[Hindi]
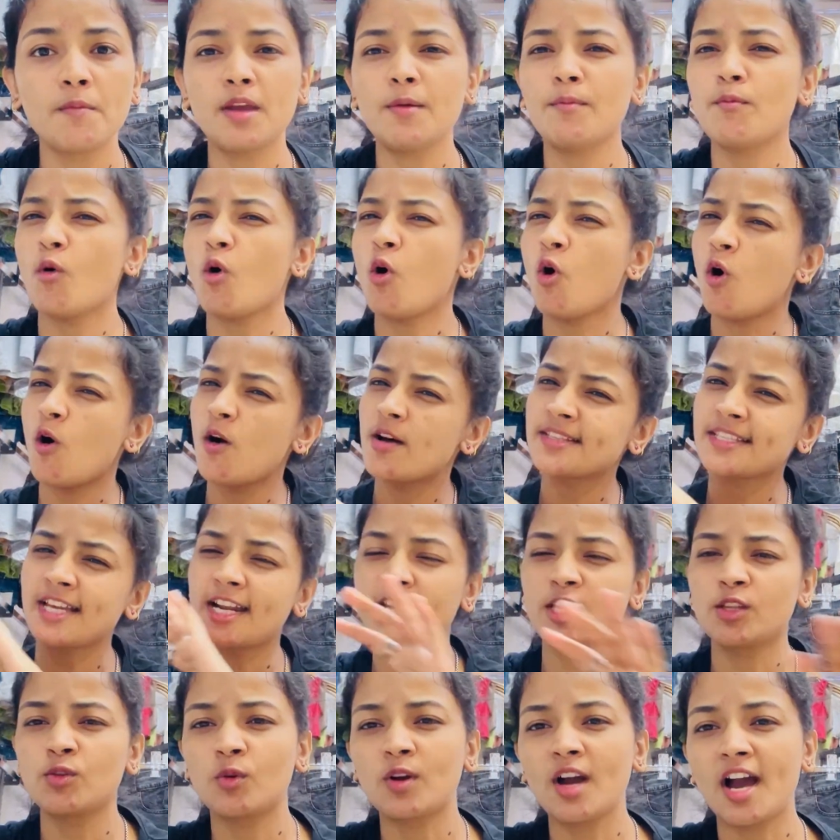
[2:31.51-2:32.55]
में बहुत
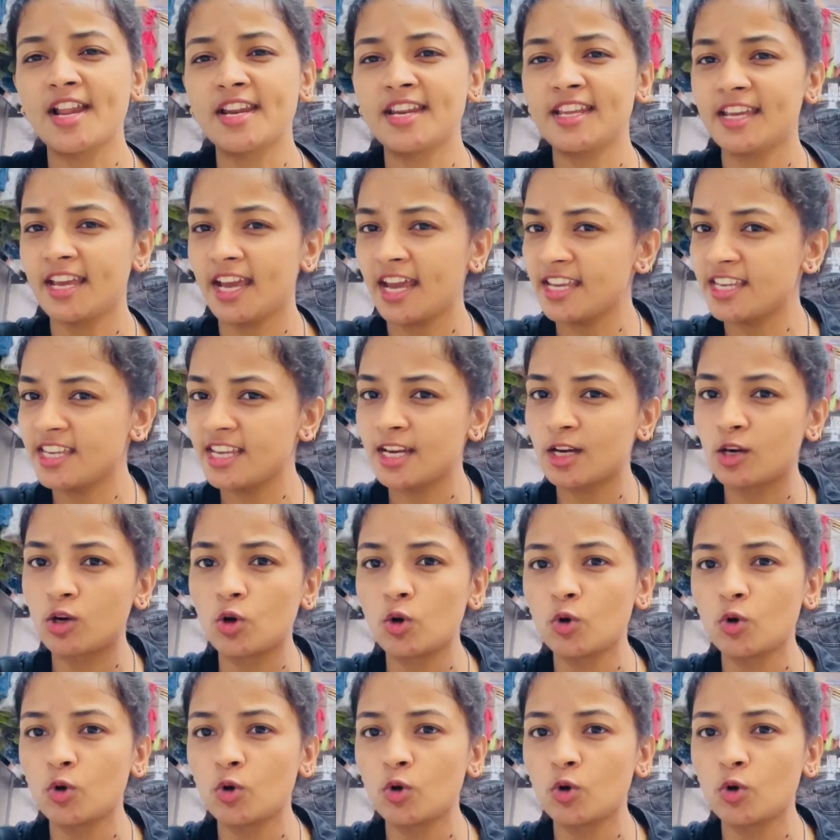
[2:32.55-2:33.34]
सारी दुकानें हैं ये